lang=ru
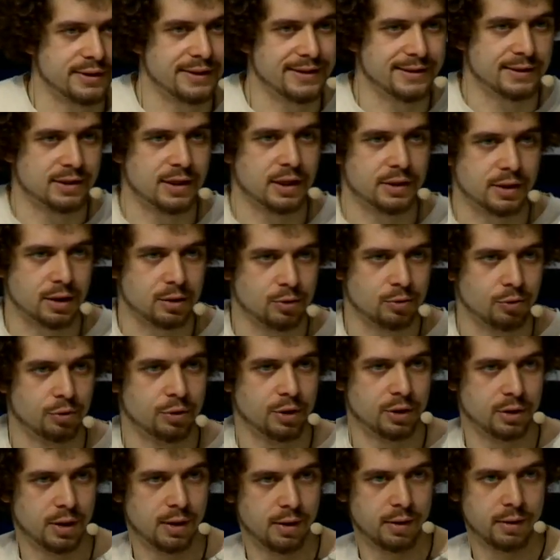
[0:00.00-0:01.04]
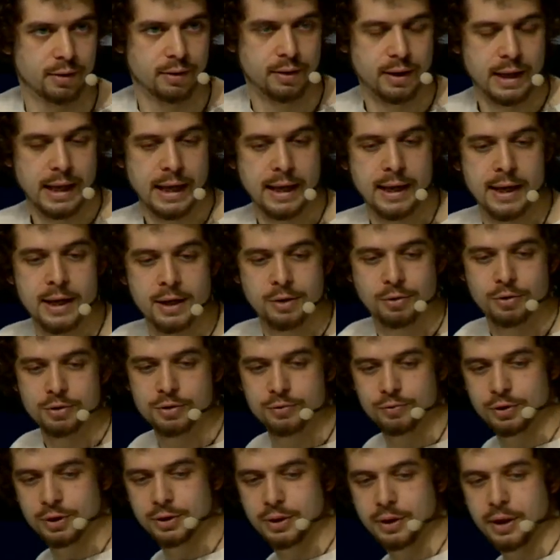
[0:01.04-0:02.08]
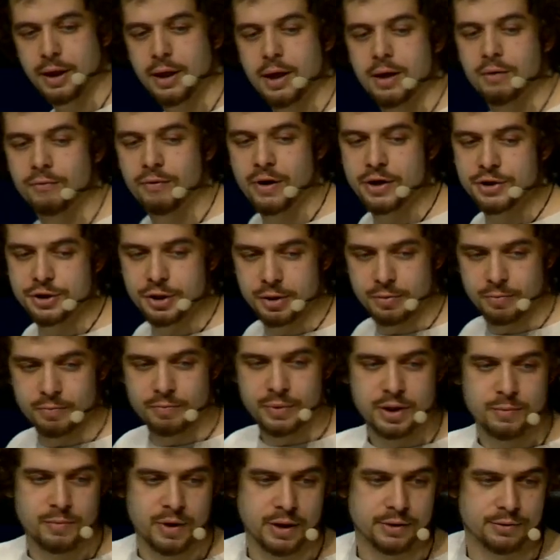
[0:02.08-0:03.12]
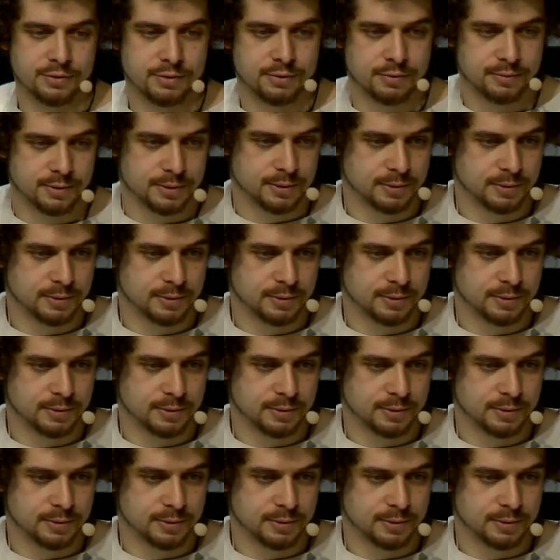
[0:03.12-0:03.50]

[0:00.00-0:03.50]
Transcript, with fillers: где искать окно и так далее. То есть вот это важно понимать.